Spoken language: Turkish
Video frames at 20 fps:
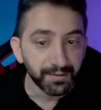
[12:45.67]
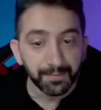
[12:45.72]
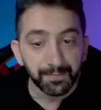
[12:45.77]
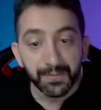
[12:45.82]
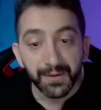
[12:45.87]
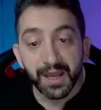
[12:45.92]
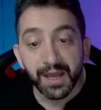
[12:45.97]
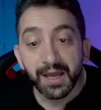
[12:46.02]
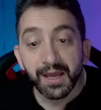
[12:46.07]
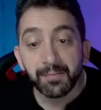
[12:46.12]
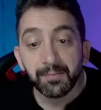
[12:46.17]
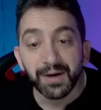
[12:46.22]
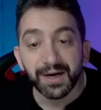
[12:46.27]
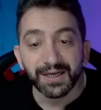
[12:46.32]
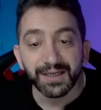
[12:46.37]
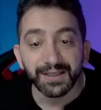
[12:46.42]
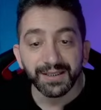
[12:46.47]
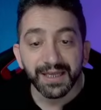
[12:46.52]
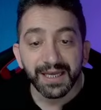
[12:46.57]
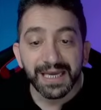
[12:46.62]
değil mi?
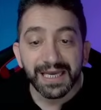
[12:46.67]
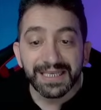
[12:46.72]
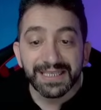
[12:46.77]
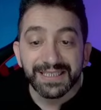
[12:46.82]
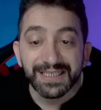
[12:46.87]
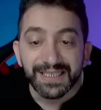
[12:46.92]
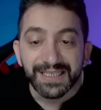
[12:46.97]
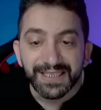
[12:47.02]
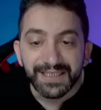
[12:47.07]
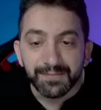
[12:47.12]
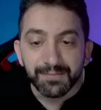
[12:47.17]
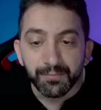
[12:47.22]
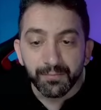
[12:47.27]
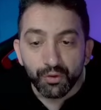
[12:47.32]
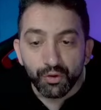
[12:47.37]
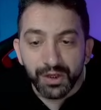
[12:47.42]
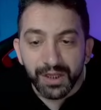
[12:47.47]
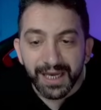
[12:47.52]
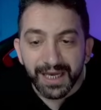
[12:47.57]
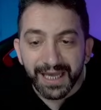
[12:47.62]
Bakın
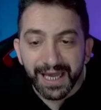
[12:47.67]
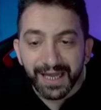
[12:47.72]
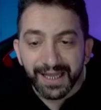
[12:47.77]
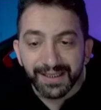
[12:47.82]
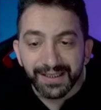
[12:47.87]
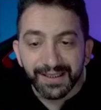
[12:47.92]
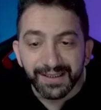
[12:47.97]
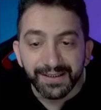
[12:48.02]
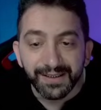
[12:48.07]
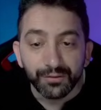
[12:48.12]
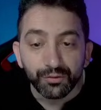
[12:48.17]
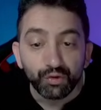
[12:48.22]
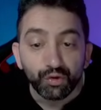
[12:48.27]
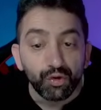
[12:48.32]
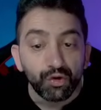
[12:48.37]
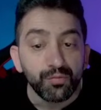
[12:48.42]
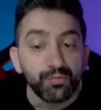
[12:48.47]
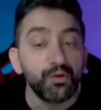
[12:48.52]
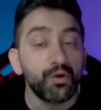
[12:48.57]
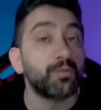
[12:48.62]
cisim buraya geldiğinde
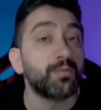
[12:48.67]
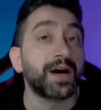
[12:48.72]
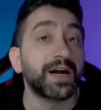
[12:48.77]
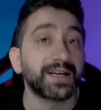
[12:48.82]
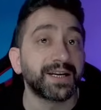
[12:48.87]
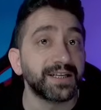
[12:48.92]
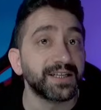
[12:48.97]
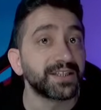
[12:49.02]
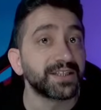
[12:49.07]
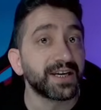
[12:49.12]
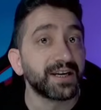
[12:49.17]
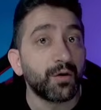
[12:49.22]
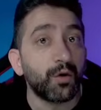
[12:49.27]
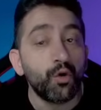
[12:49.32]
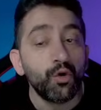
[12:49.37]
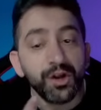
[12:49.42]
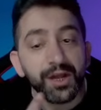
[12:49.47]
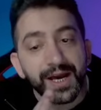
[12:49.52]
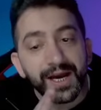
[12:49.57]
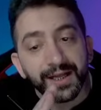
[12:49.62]
durmuyor mu arkadaşlar?
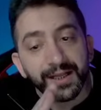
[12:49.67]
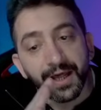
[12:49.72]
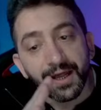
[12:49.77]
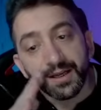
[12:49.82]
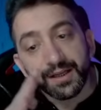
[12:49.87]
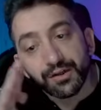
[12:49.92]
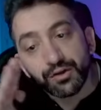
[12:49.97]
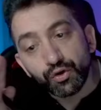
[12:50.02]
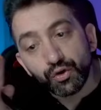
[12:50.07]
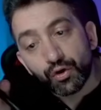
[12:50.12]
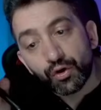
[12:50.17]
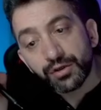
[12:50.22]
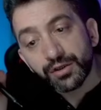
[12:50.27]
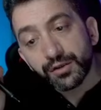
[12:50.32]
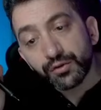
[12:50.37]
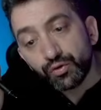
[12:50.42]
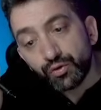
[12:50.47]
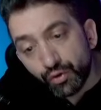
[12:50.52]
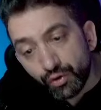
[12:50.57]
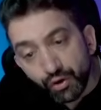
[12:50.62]
Oraya kadar gidiyor
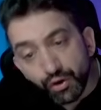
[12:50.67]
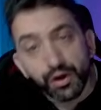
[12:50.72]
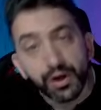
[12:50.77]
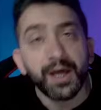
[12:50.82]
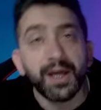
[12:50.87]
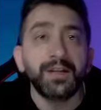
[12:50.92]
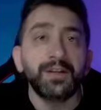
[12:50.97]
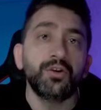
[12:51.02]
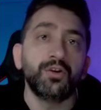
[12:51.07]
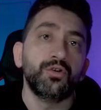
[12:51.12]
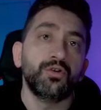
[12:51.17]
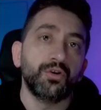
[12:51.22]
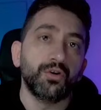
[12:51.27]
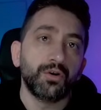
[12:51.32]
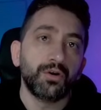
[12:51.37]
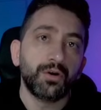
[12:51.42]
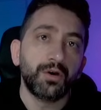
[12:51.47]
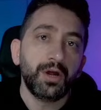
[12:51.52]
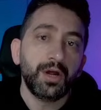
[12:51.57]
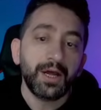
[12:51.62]
orada duruyor geri dönüyor.